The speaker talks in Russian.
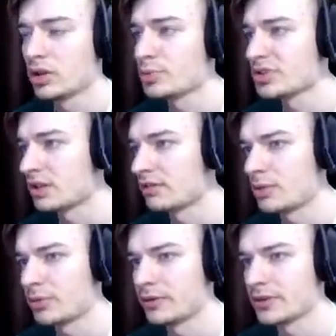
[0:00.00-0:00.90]
поздравляю,
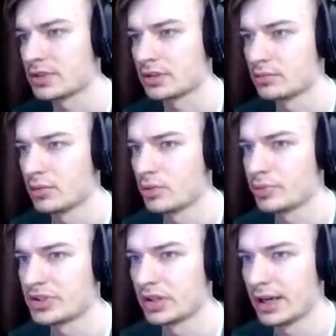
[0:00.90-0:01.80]
профессор, мы ее
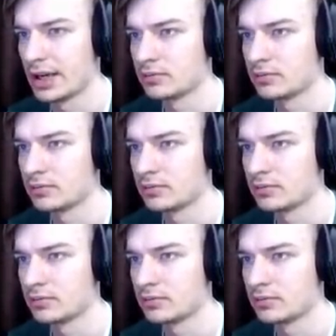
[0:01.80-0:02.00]
потеряли.